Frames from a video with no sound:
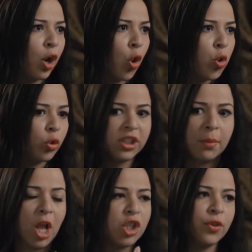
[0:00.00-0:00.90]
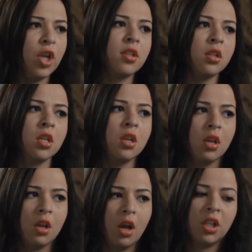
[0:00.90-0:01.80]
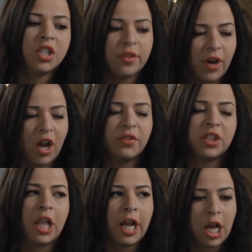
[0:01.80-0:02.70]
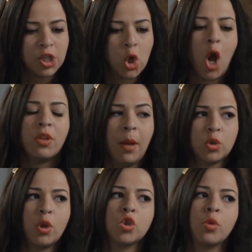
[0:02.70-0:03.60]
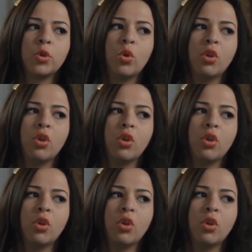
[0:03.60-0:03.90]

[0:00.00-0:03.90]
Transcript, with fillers: ايه ده كله تيتا ملهاش في الهيصه دي انا عندي فرخه في التلاجة هسلقها ونعمل شويه شوربه